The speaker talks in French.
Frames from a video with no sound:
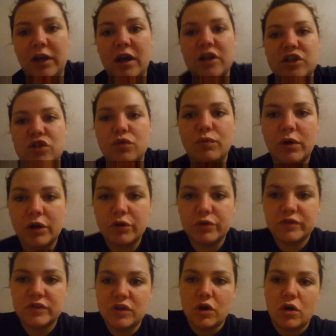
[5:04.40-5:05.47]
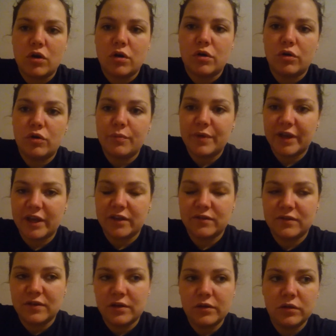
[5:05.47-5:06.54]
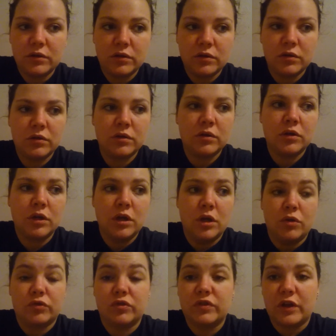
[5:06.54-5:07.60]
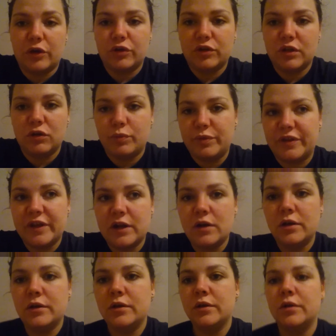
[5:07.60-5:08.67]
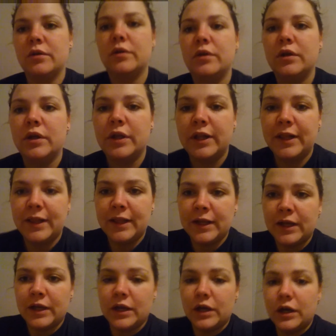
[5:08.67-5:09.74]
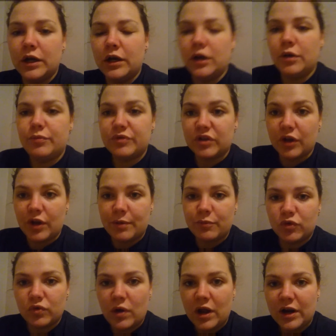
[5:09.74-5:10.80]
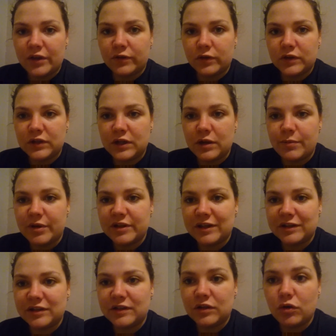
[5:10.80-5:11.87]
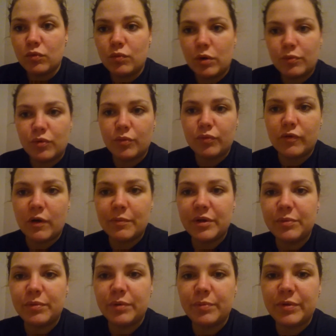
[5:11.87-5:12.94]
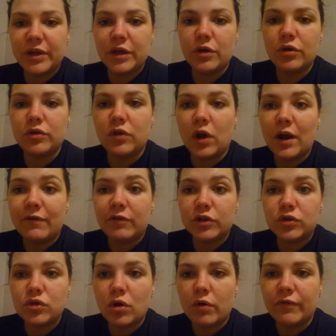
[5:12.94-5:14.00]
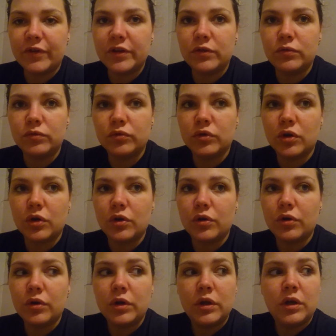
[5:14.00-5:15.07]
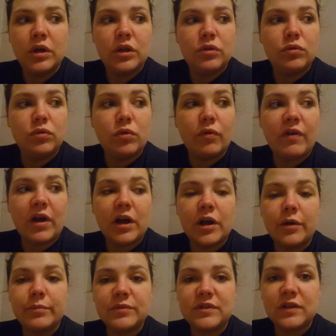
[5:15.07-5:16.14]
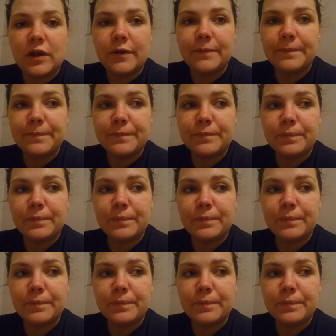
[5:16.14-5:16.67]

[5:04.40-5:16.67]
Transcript: Il ira acheter au moins le cosy au magasin parce que c'est à côté de l'hôpital. puisqu'on euh, puisqu'il y a besoin à la sortie de la maternité au moins pour pouvoir mettre bébé euh, dans la voiture en fait donc, euh, donc on fera comme ça